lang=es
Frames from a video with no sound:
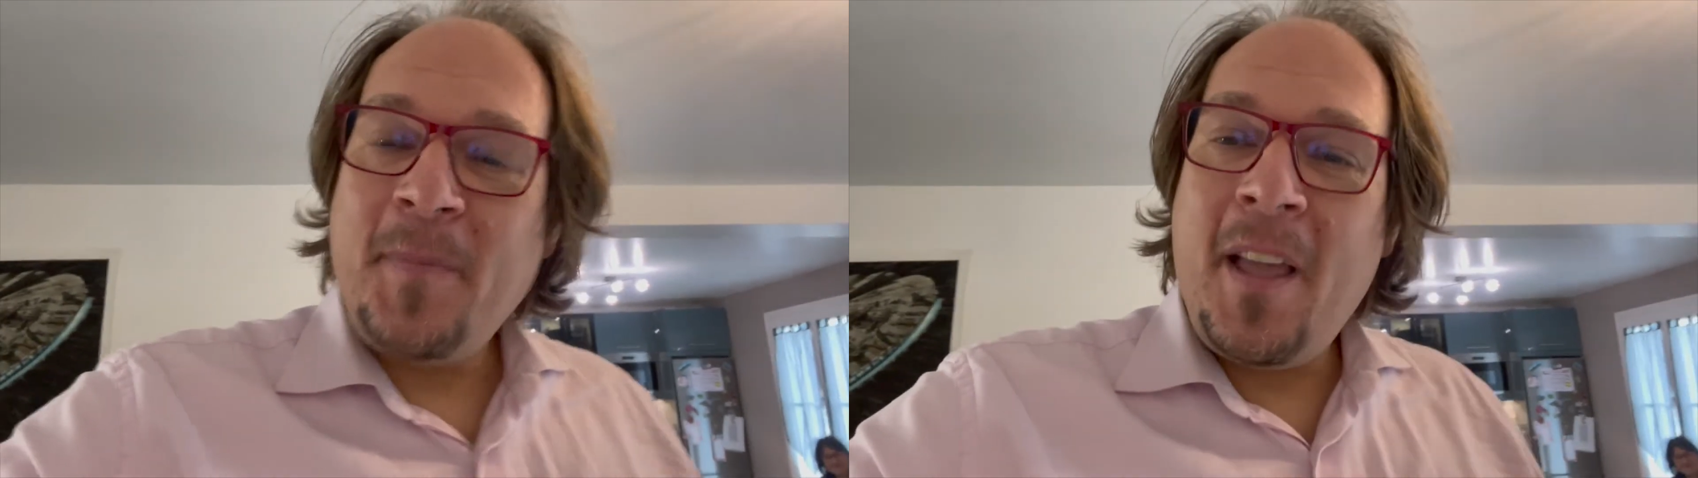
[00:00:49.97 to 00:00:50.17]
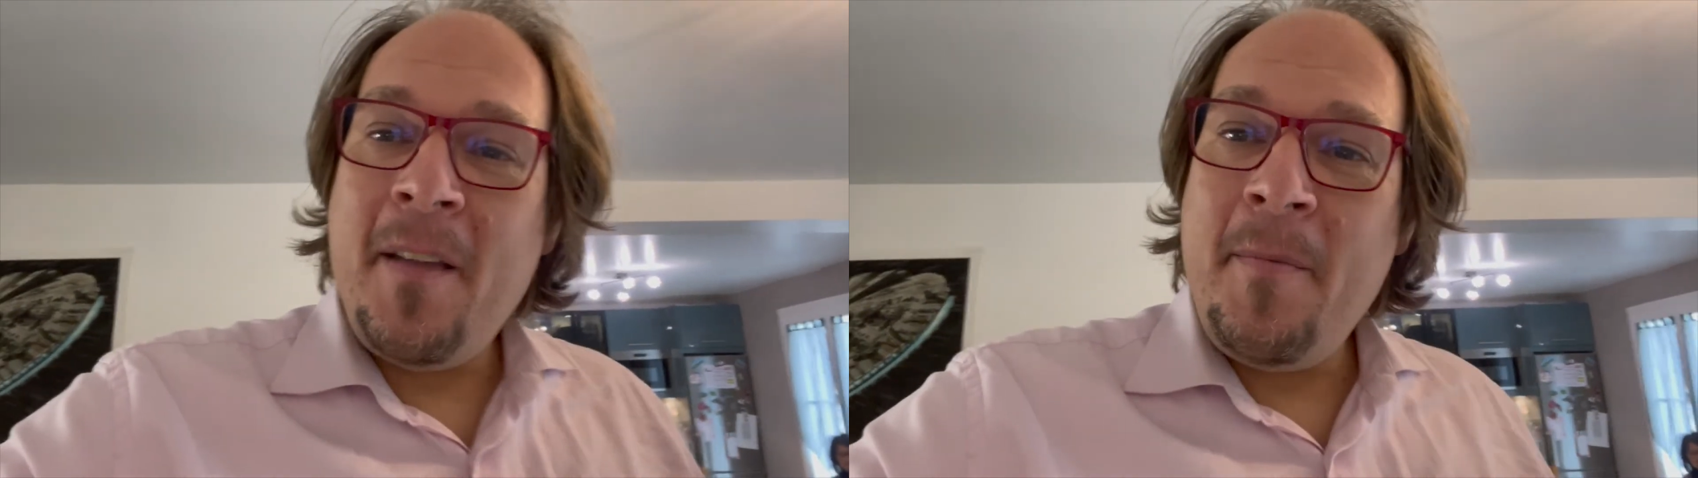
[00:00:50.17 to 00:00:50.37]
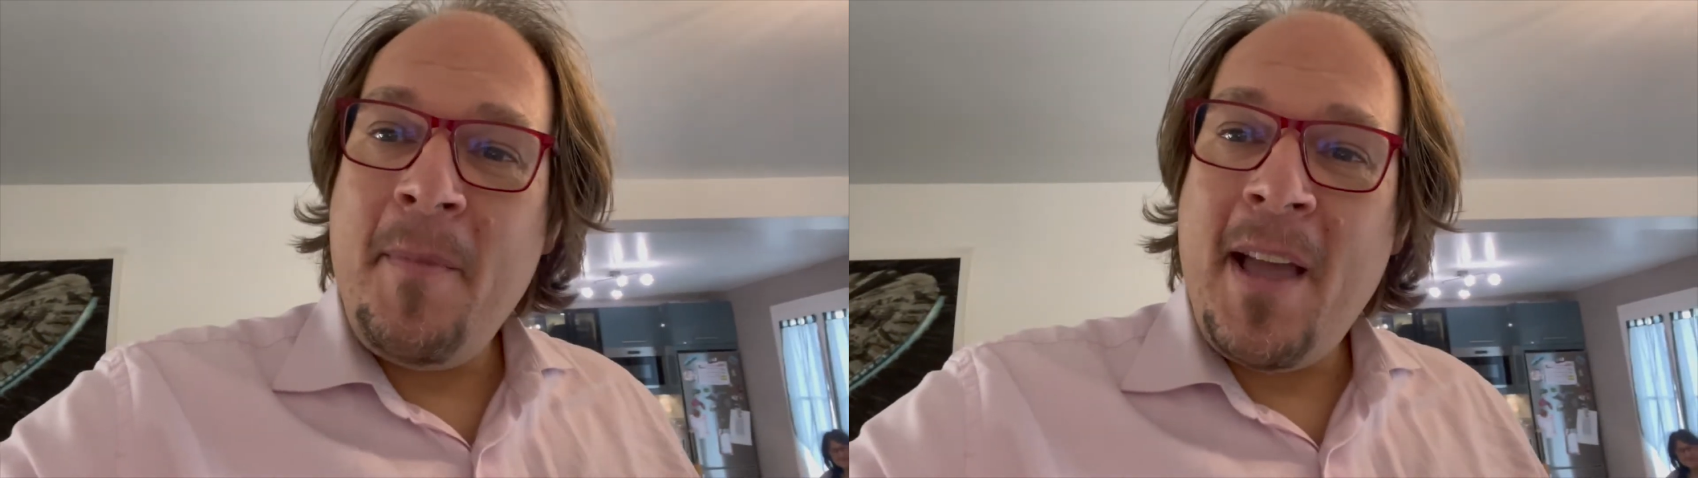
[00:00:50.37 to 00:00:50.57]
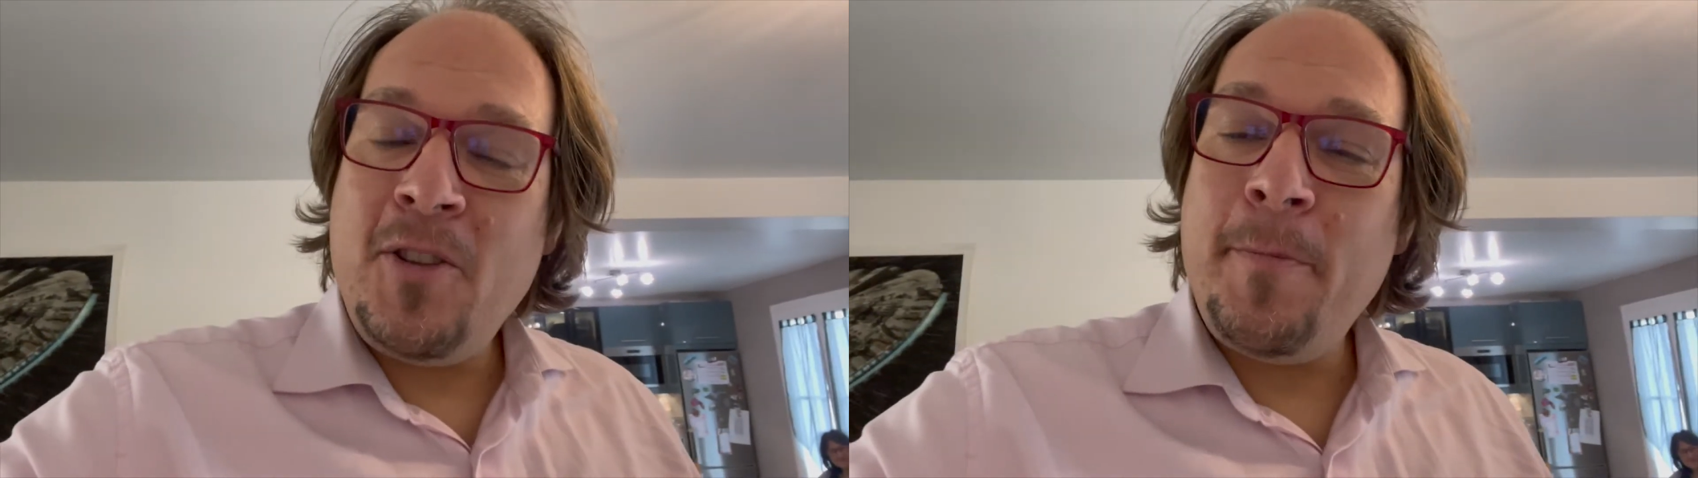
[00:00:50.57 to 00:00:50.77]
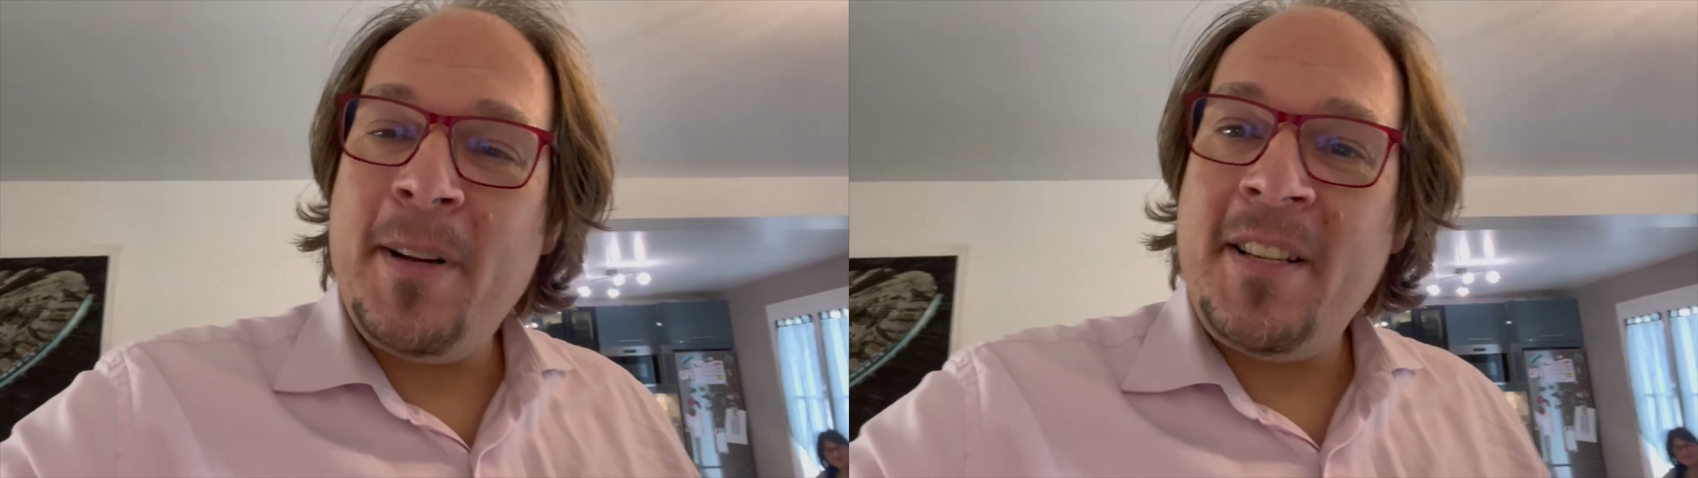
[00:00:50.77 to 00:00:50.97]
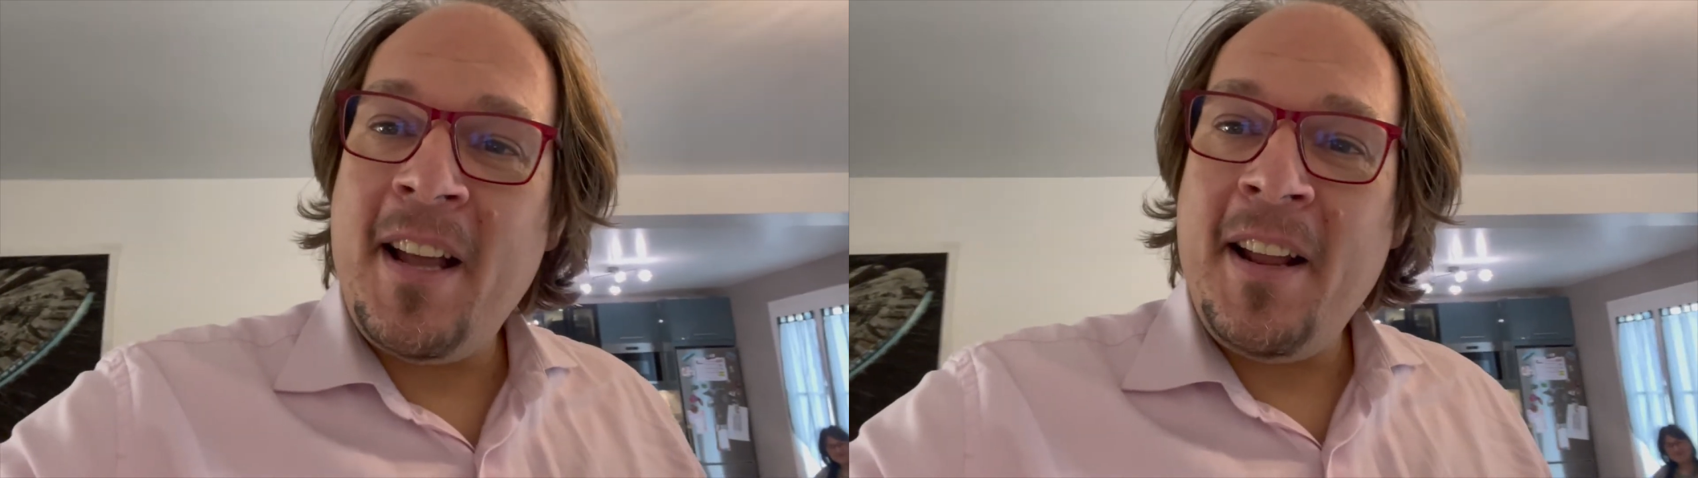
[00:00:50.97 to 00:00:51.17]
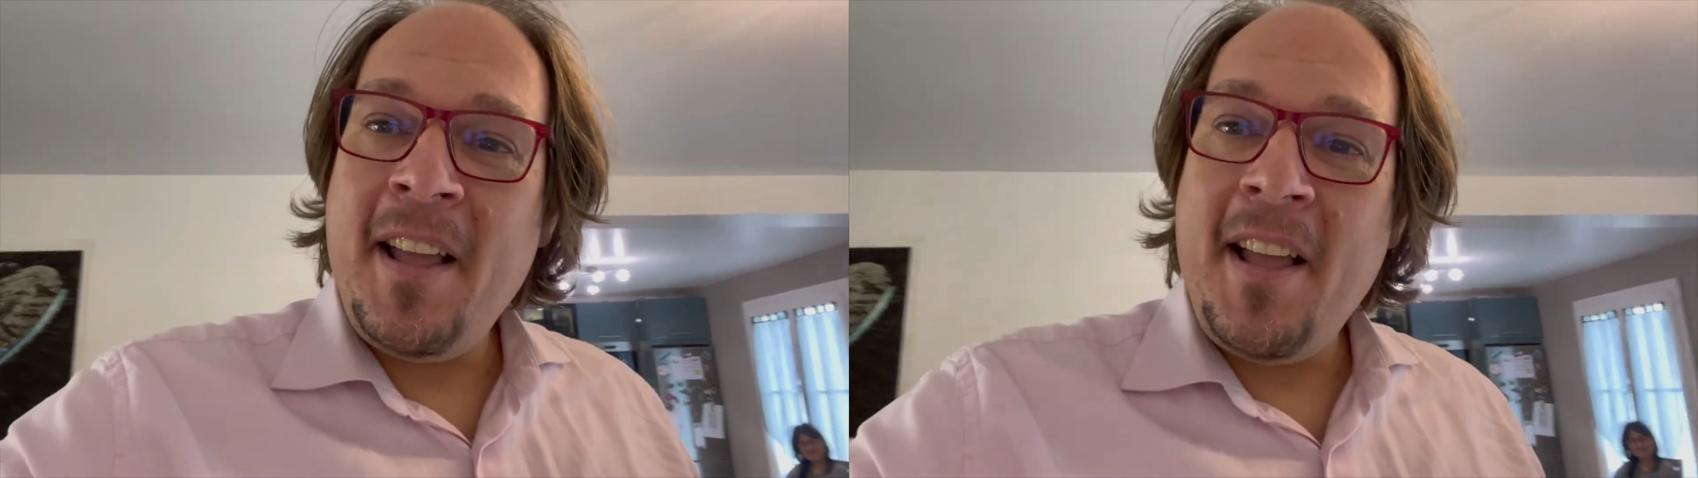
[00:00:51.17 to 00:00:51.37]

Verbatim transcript: que me ha hecho pensar